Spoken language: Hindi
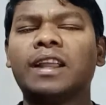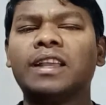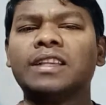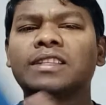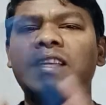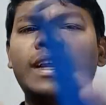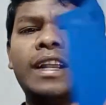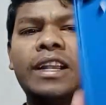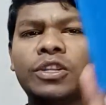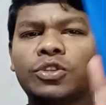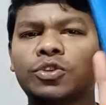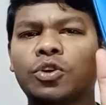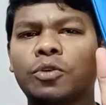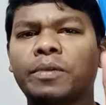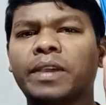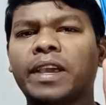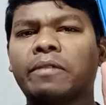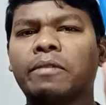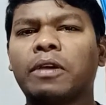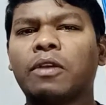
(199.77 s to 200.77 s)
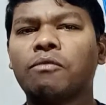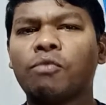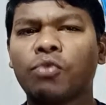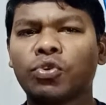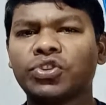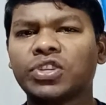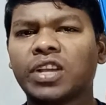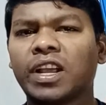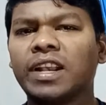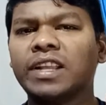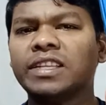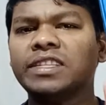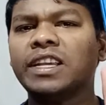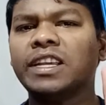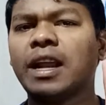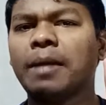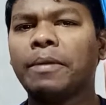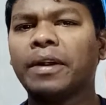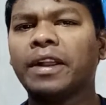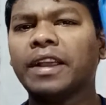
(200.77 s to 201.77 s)
की साइड इसको भी एक बार वॉश कर लीजिए
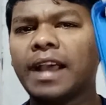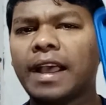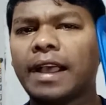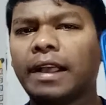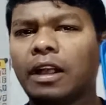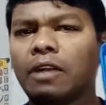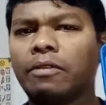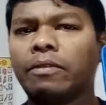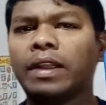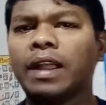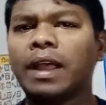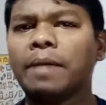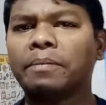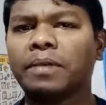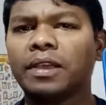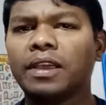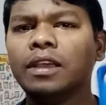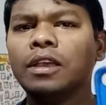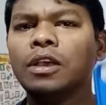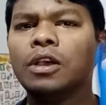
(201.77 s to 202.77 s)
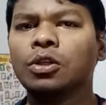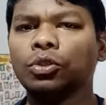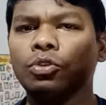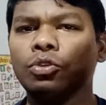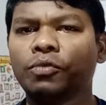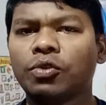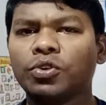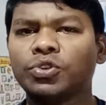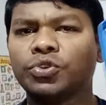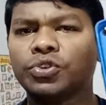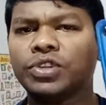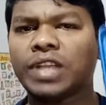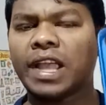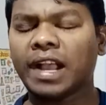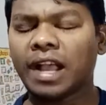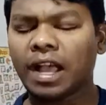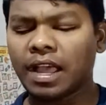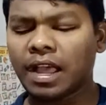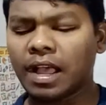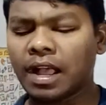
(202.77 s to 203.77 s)
रबड़ का कवर है आपके तो वॉश हो
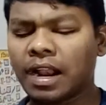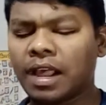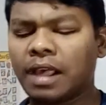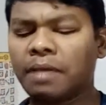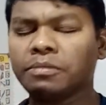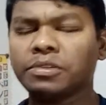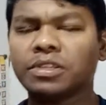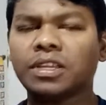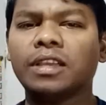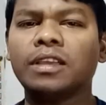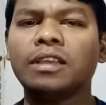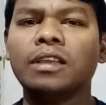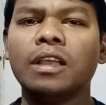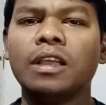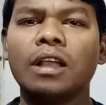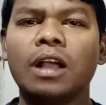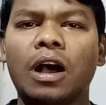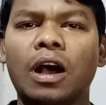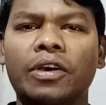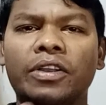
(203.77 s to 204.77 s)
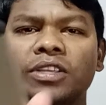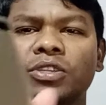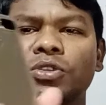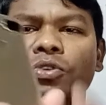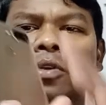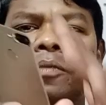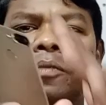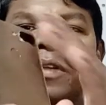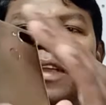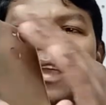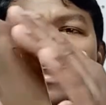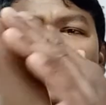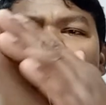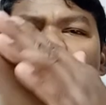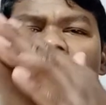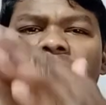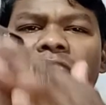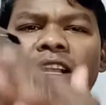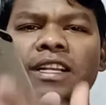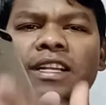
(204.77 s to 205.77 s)
जाएगा आराम से ही और इसको भी
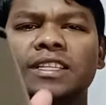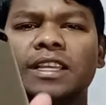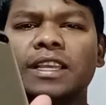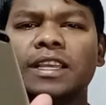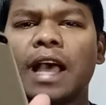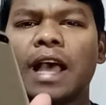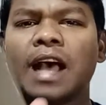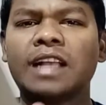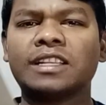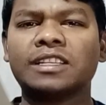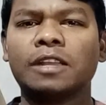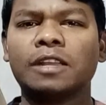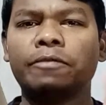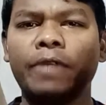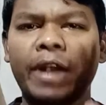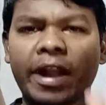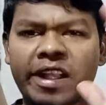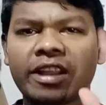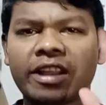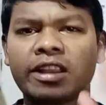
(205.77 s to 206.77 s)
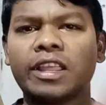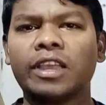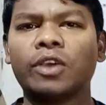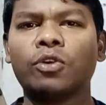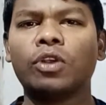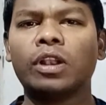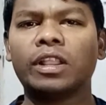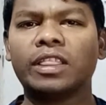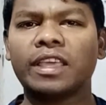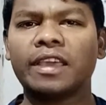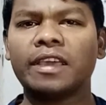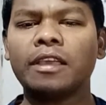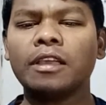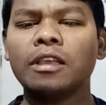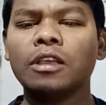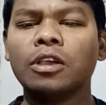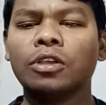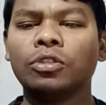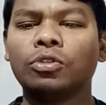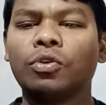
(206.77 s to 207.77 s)
इस साइड से आजकल बैटरी नहीं खुलते हैं
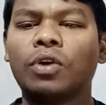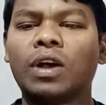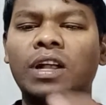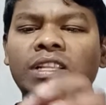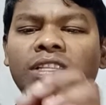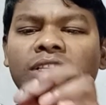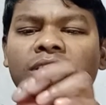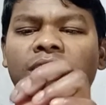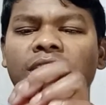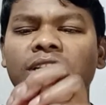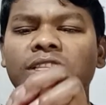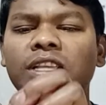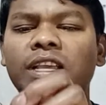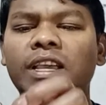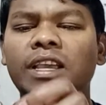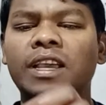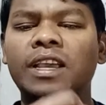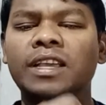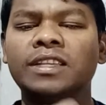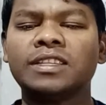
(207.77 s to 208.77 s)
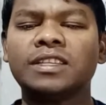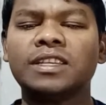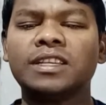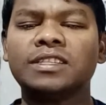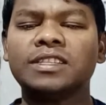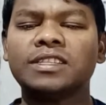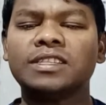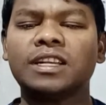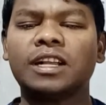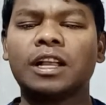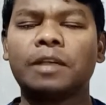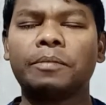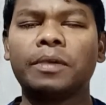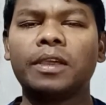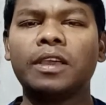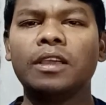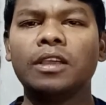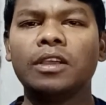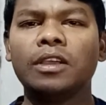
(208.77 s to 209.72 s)
तो अच्छे से ऐसे ऐसे जगह पे